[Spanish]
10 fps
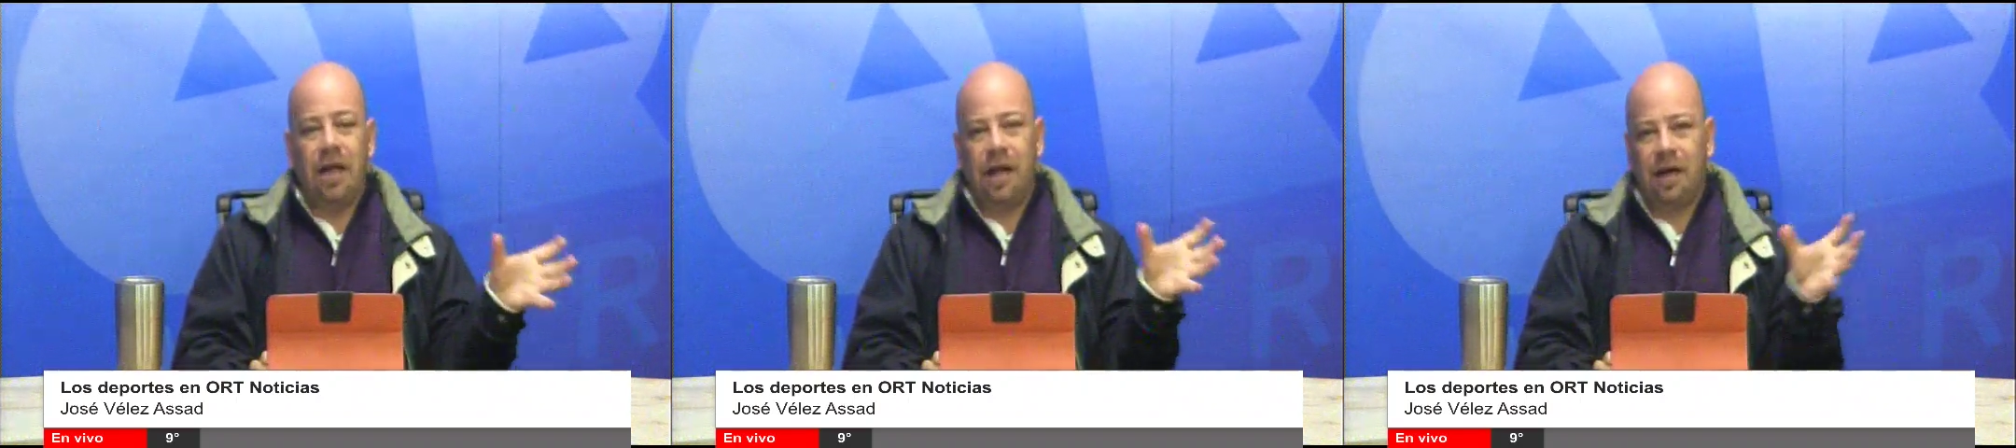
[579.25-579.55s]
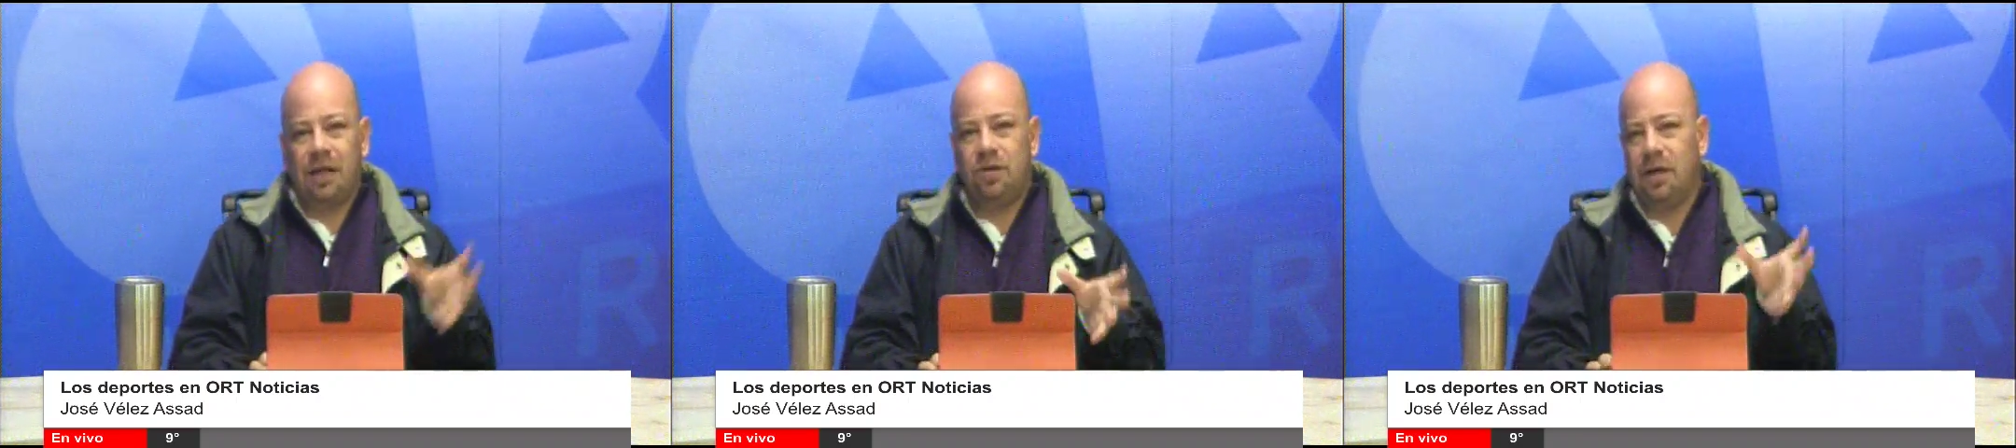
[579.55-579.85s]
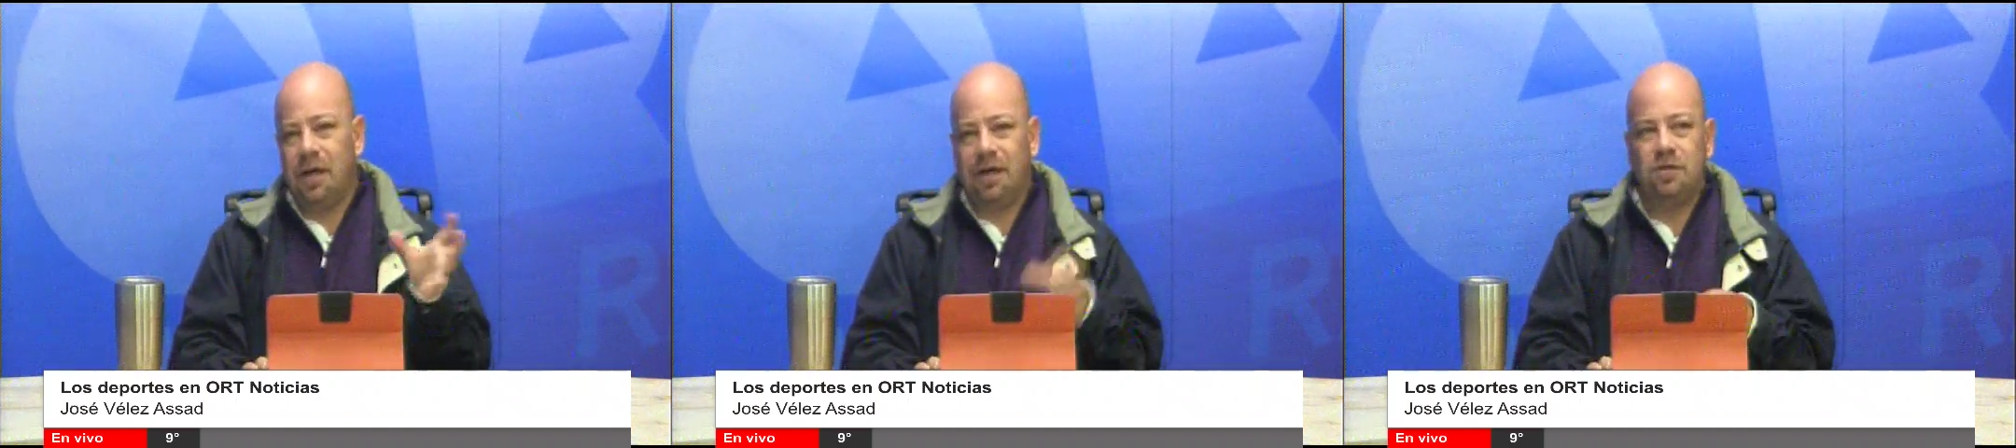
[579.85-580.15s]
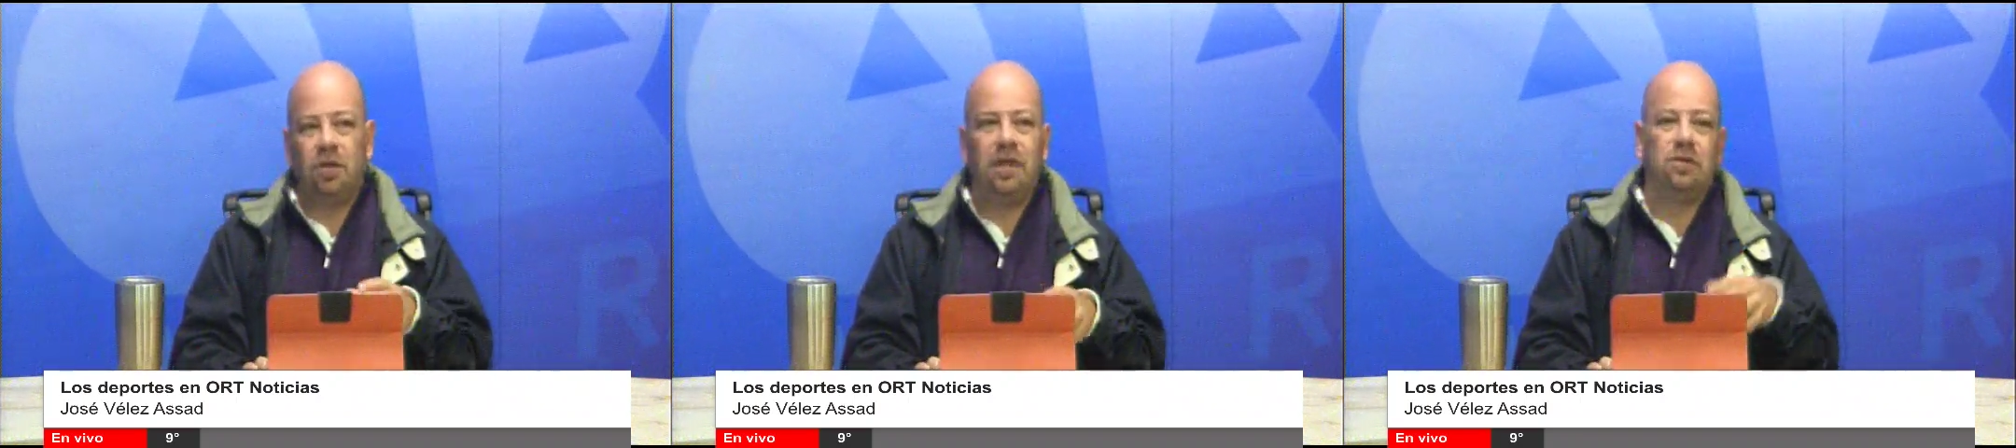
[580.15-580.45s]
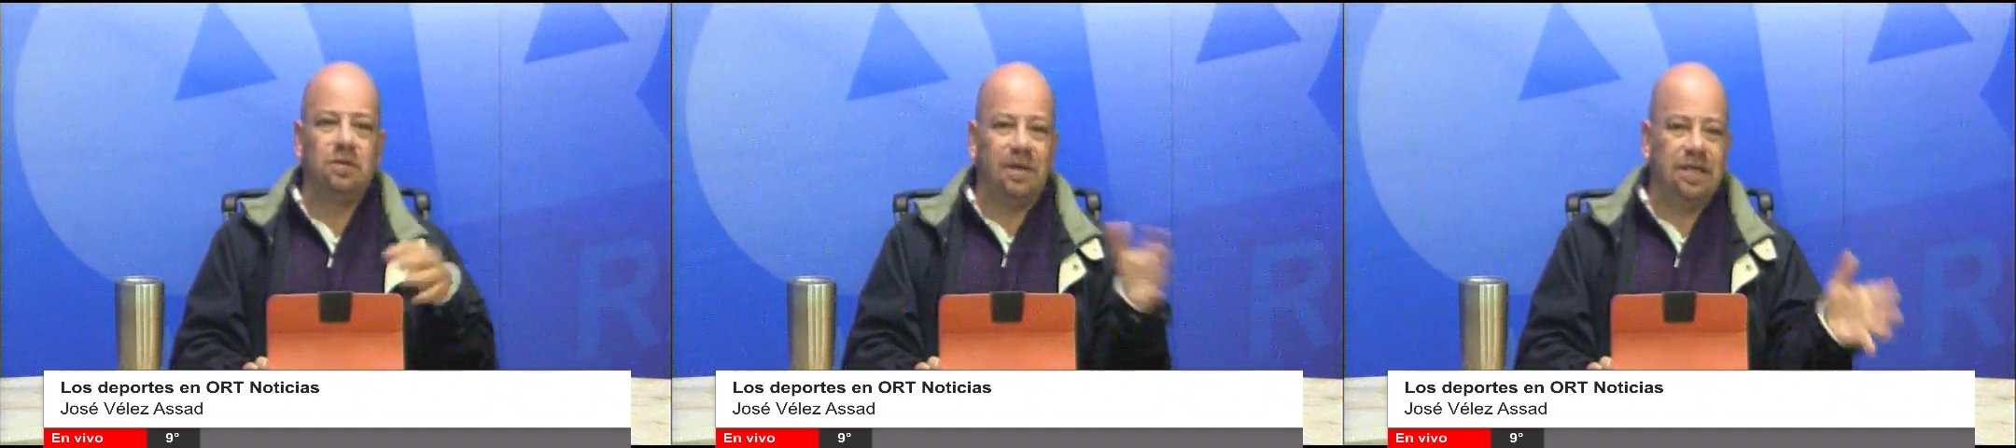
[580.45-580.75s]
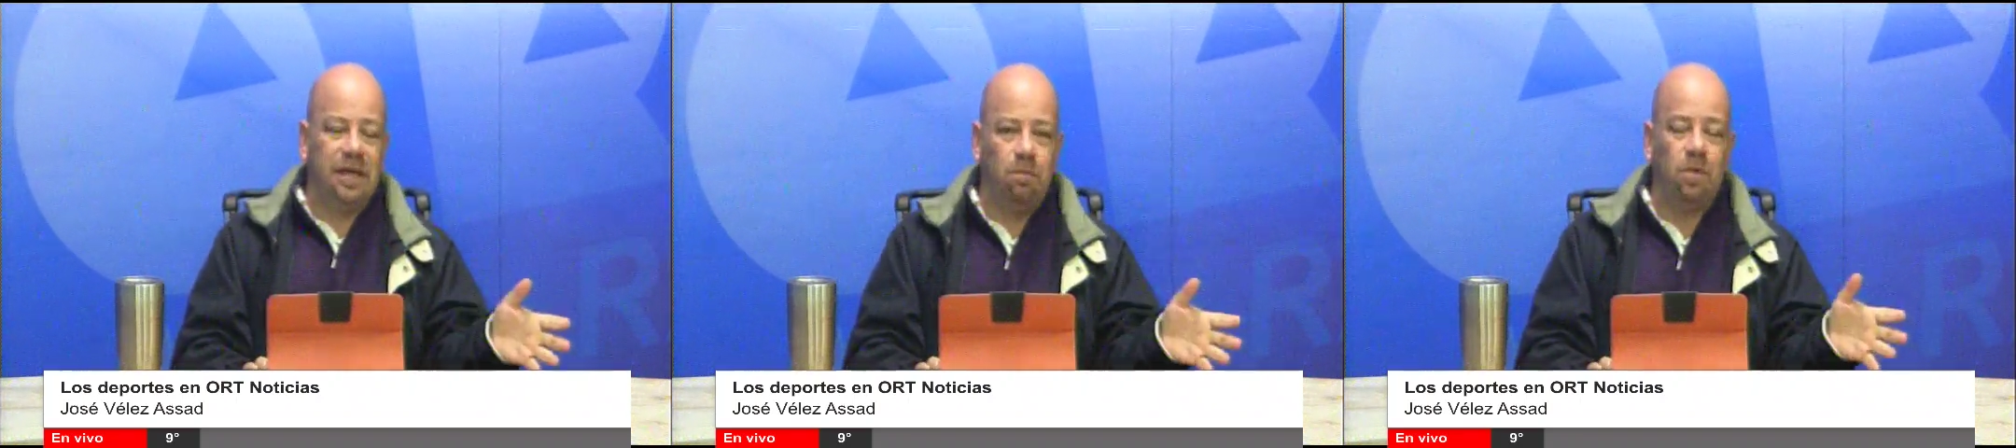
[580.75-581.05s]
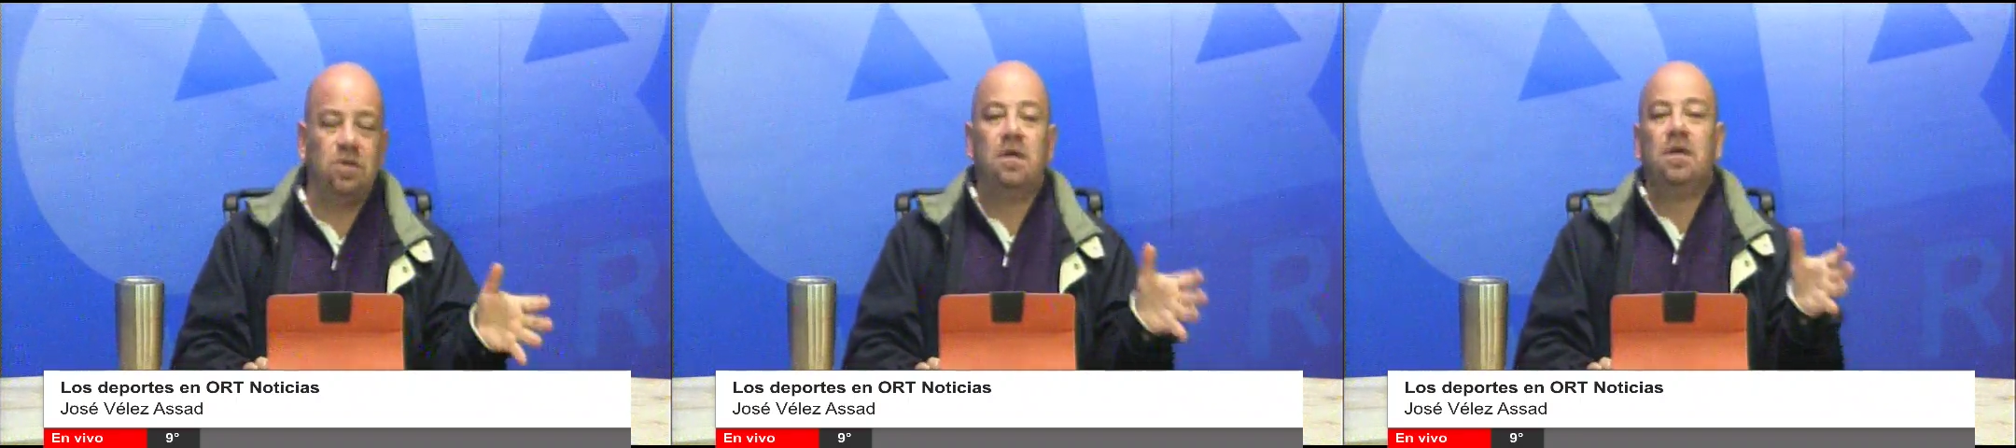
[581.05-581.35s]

en relación al resto de los demás equipos,